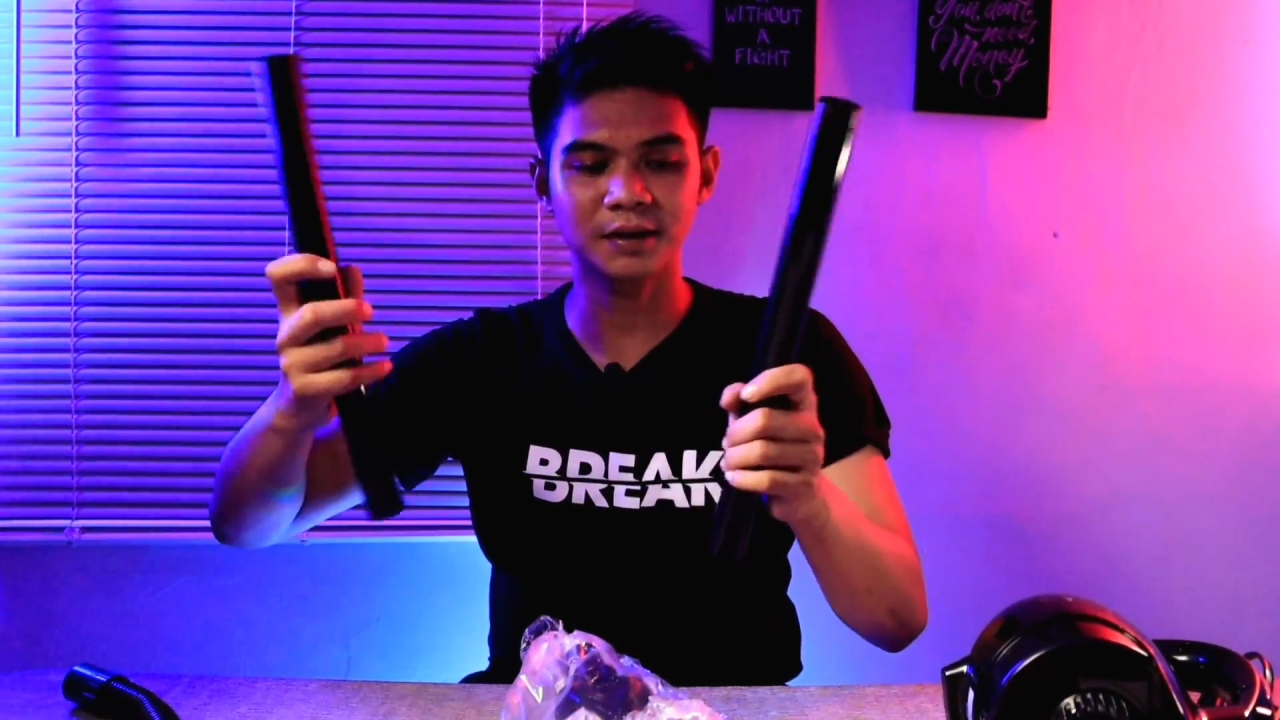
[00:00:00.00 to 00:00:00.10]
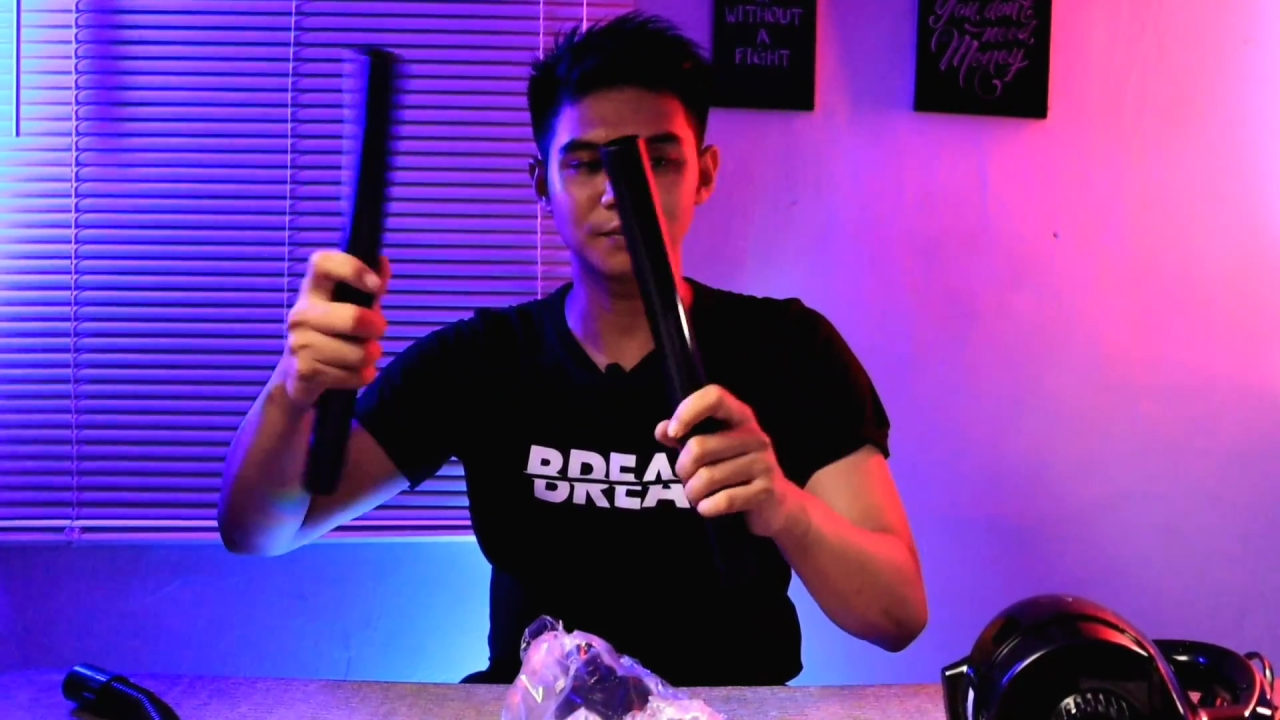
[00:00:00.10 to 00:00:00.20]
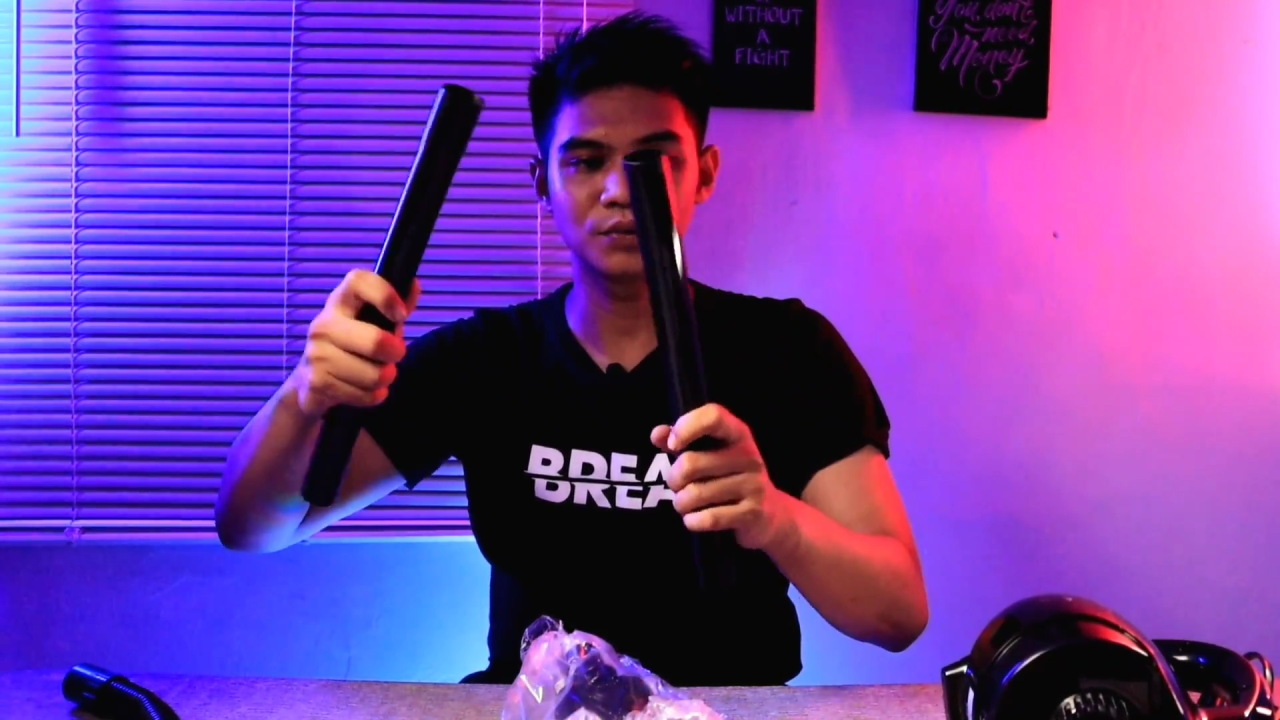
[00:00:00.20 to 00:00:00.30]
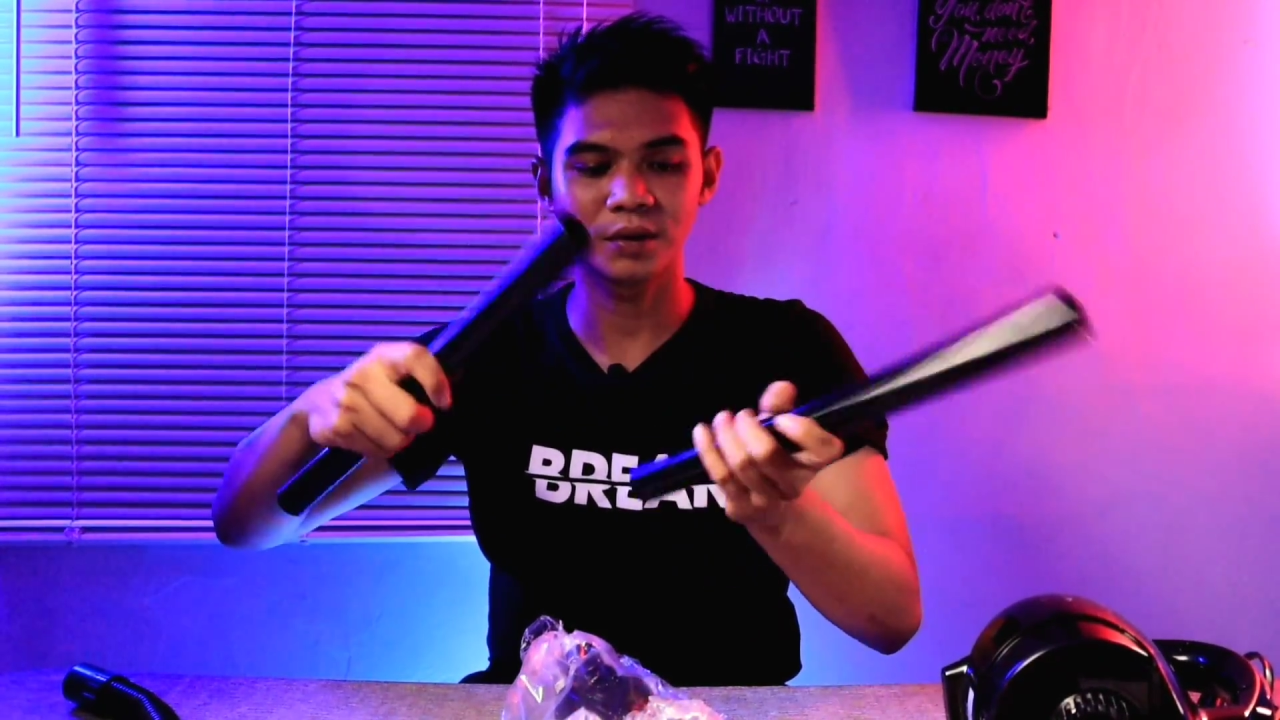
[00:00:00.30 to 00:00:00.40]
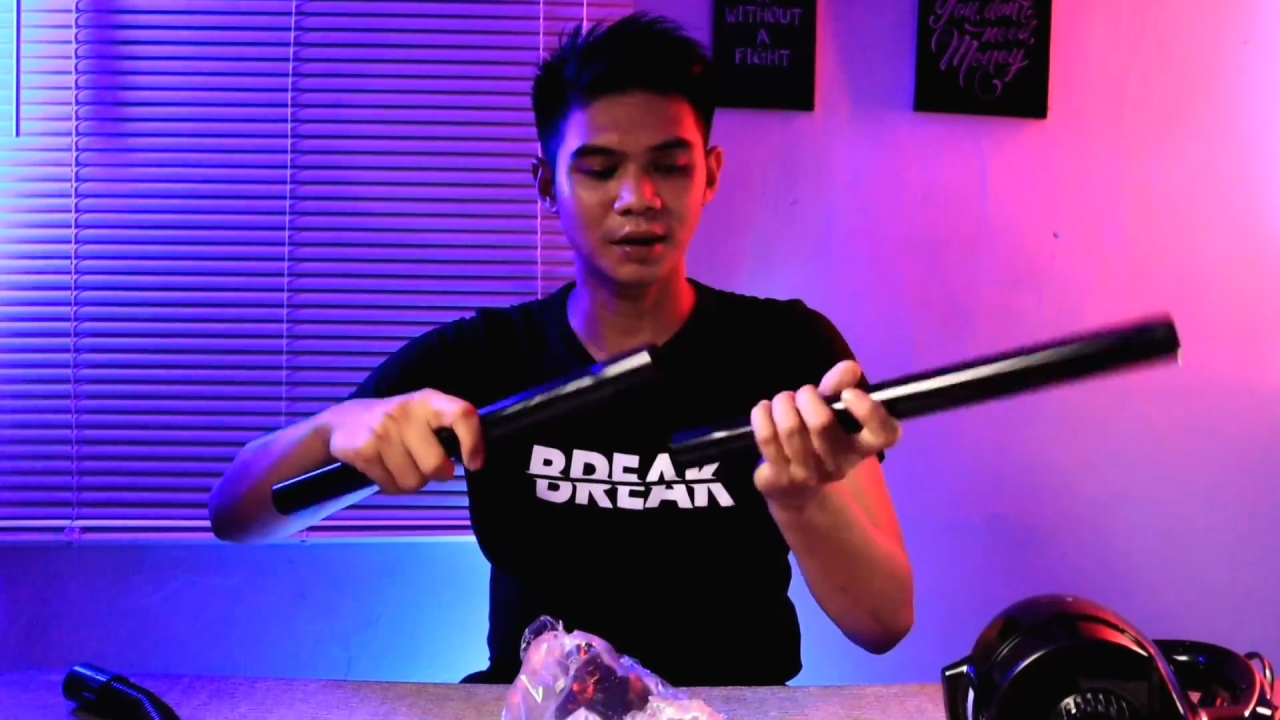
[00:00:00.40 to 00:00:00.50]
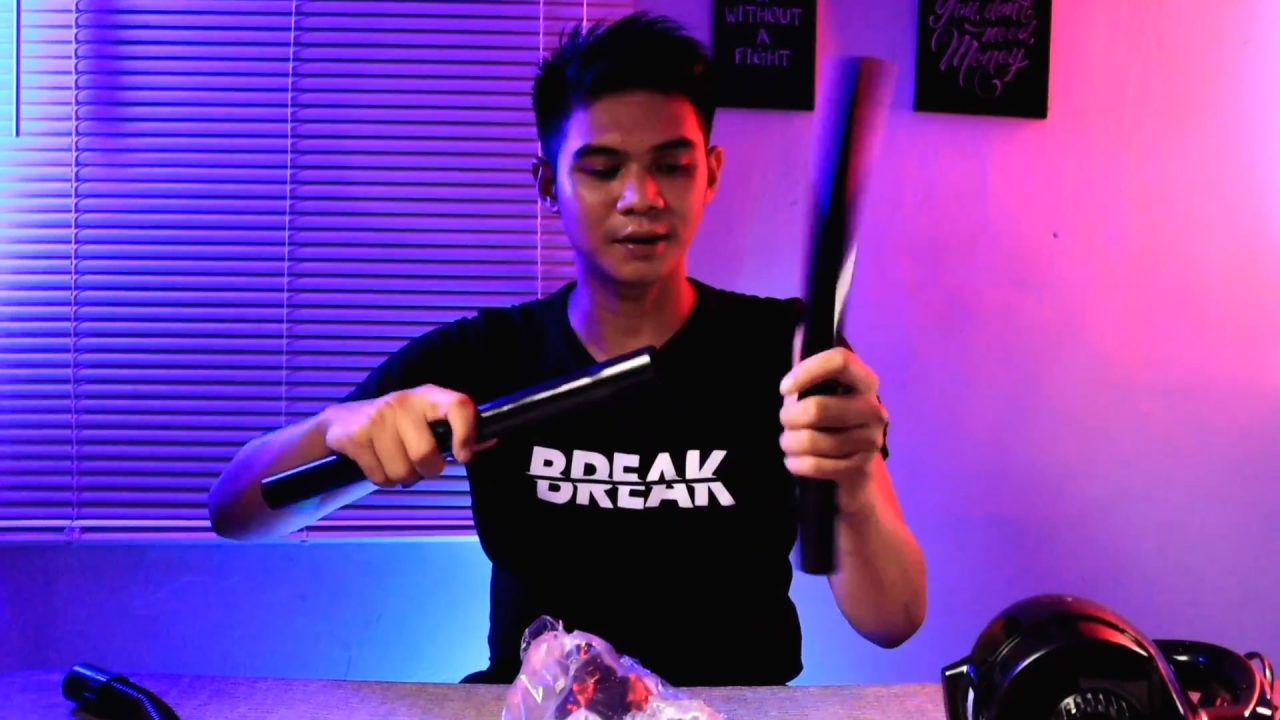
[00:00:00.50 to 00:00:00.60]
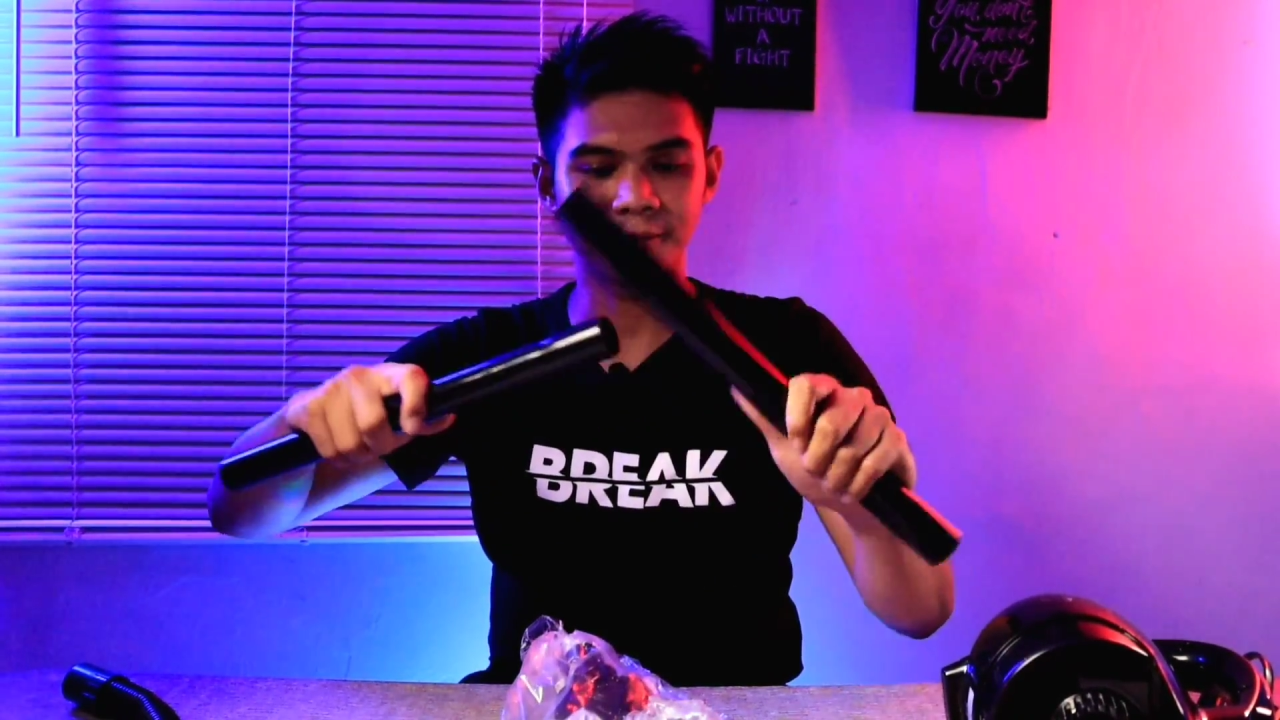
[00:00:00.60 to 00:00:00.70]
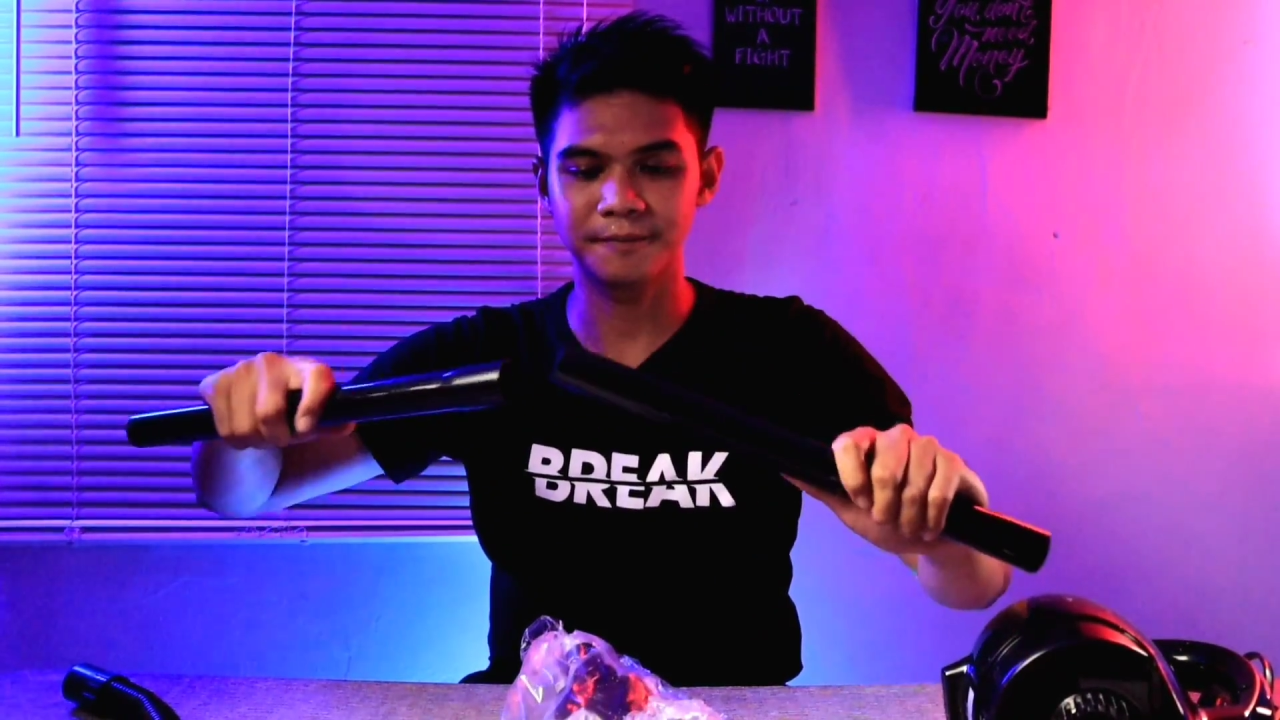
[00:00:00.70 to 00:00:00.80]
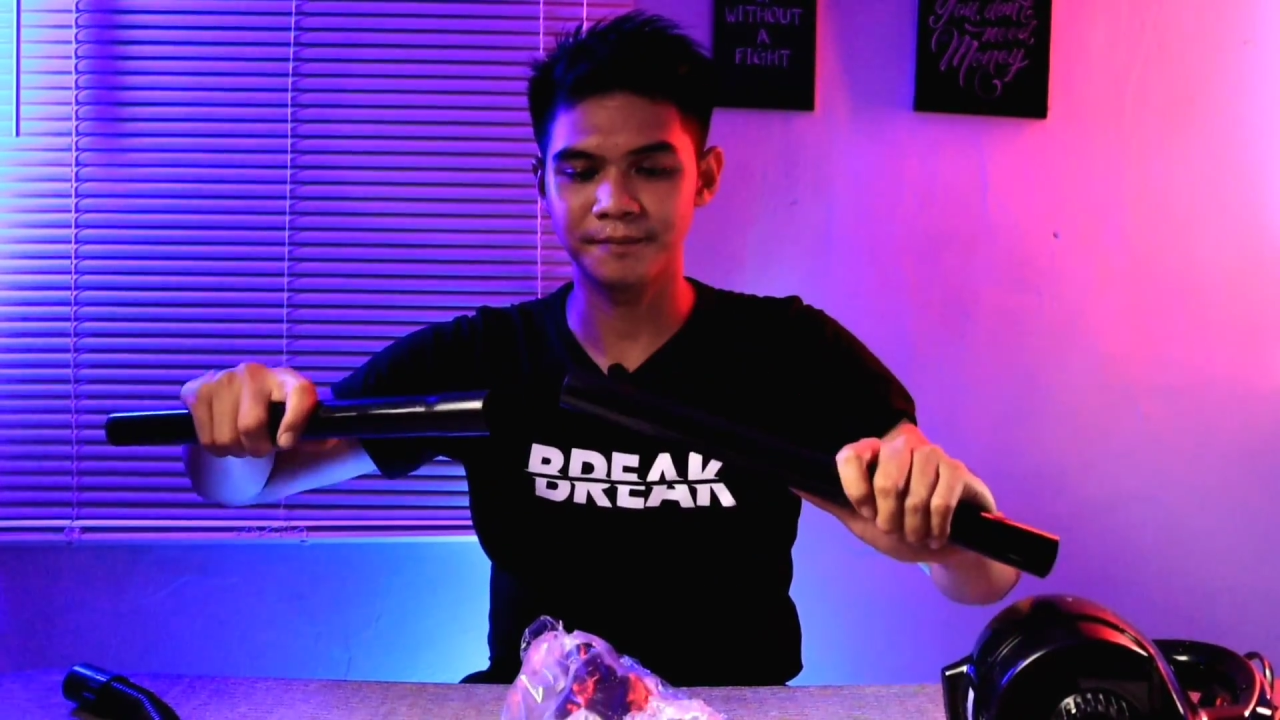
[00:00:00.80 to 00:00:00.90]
sambungkan